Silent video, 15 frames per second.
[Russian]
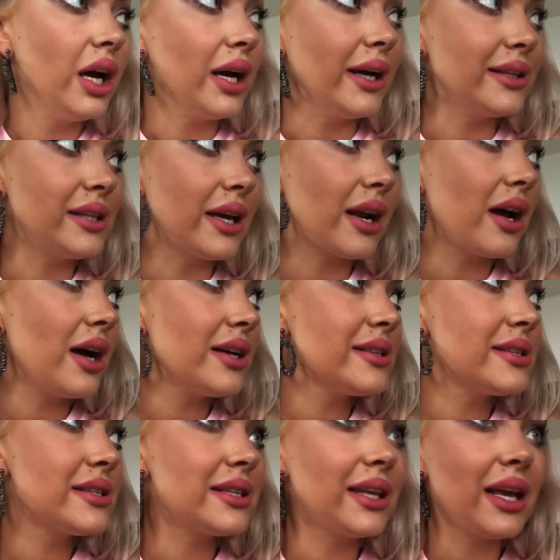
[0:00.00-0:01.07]
Это
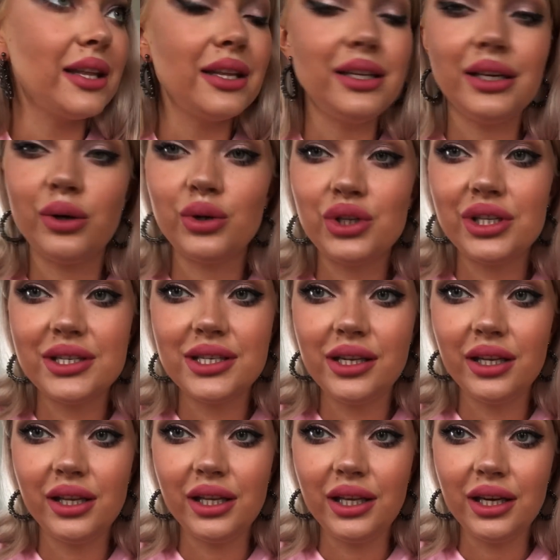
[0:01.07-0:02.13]
раз, я на них очень
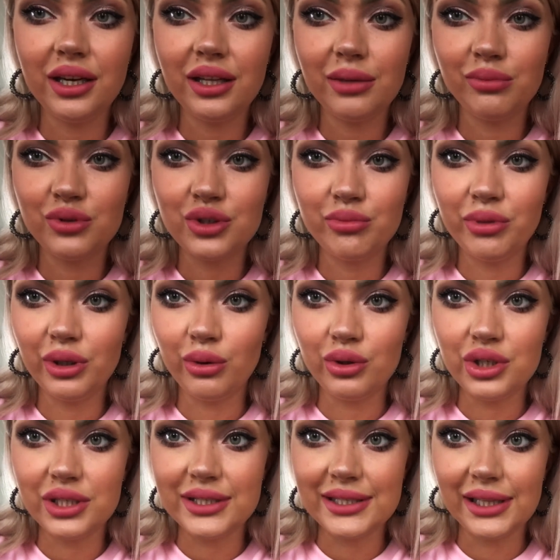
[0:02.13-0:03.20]
сильно наехала, потому что была очень